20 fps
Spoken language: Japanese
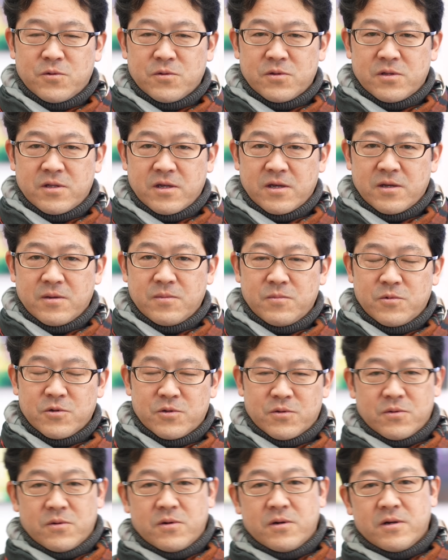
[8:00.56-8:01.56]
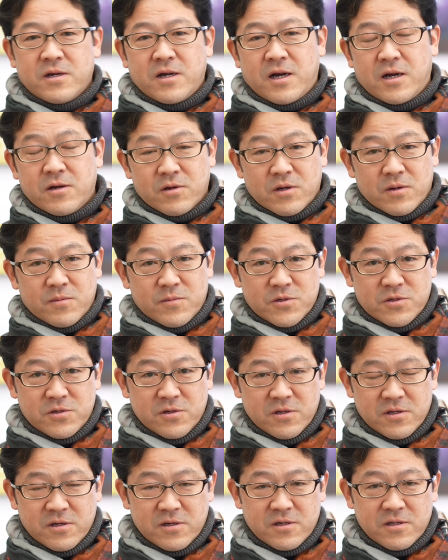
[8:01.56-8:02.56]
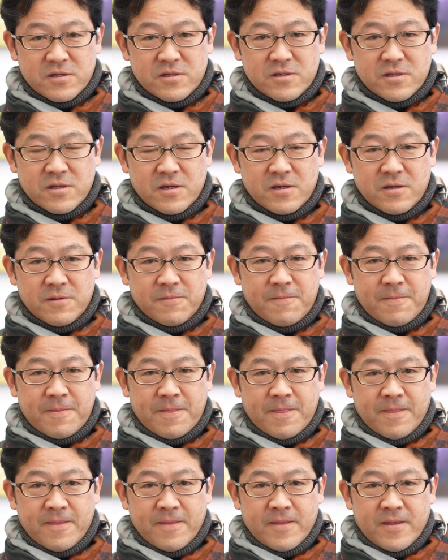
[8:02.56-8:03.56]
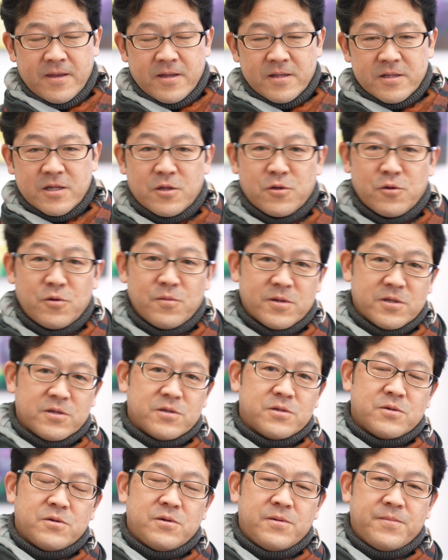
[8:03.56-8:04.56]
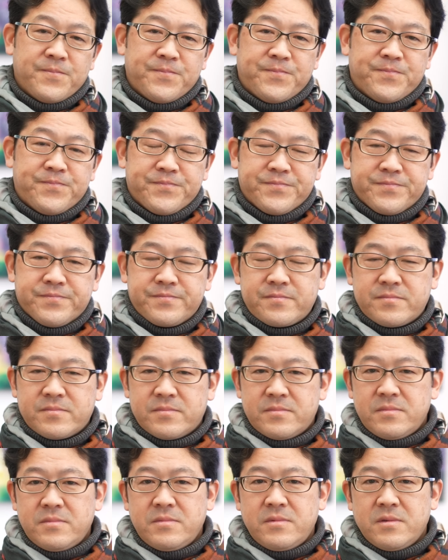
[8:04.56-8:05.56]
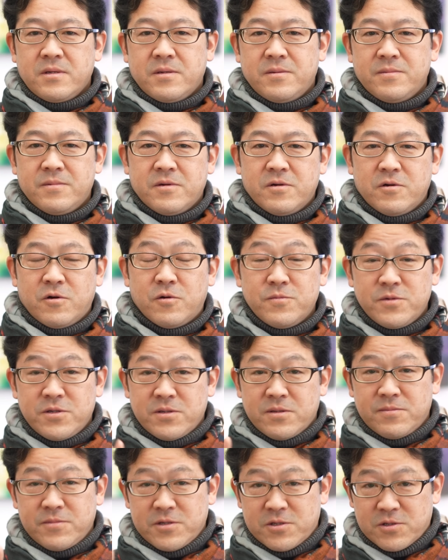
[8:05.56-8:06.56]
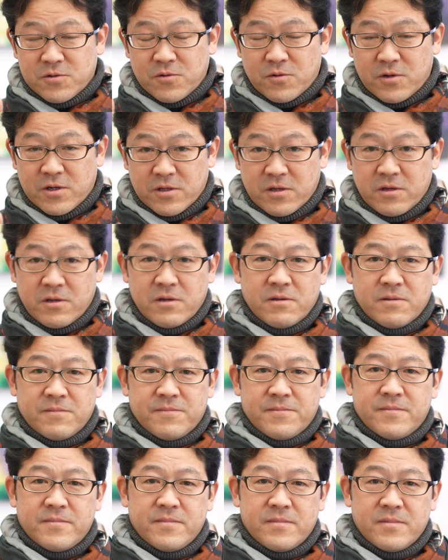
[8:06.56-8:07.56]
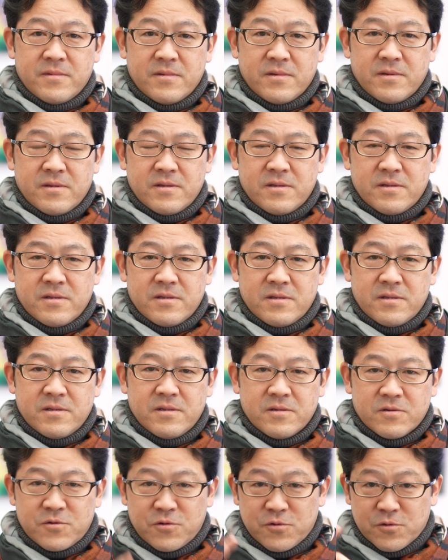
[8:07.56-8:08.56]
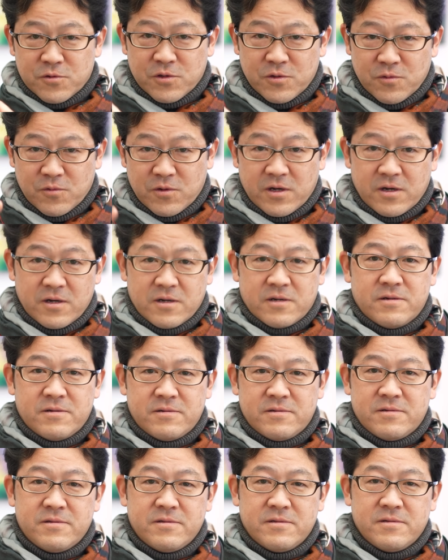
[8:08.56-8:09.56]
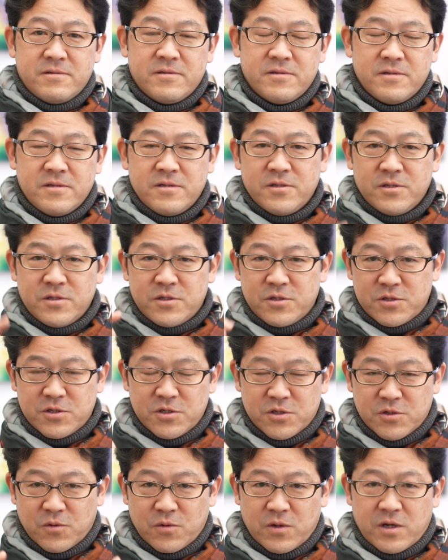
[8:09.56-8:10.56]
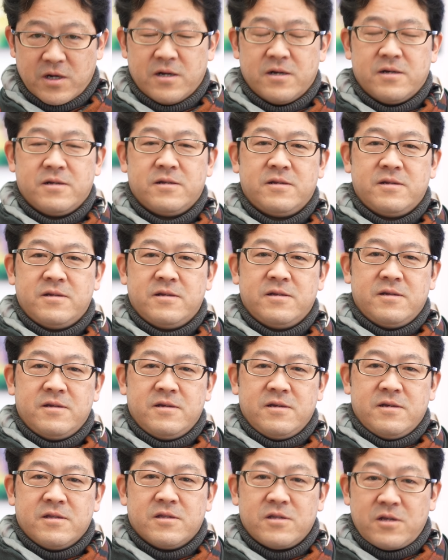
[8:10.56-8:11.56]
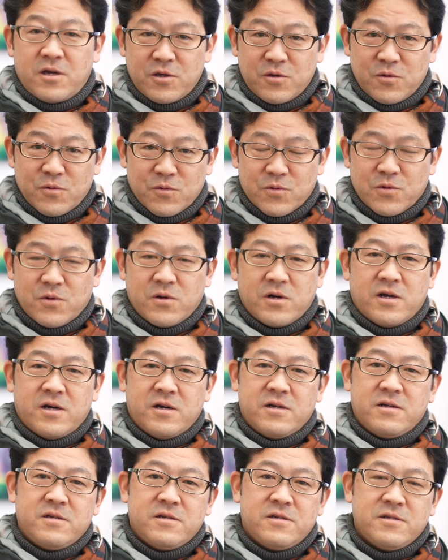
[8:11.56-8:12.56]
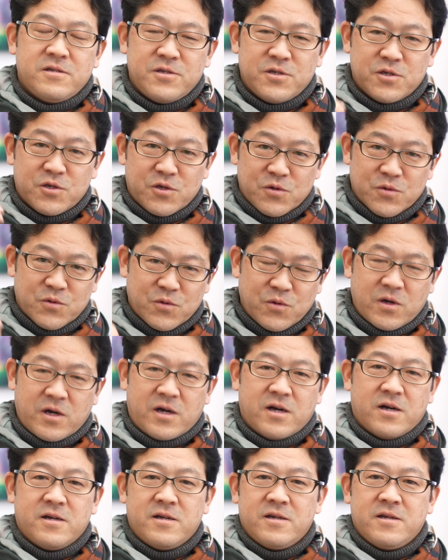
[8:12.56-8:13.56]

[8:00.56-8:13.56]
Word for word: のってもっとあるかもしれないですね。例えばですよお水とかね空気とか土とか太陽とか地球とか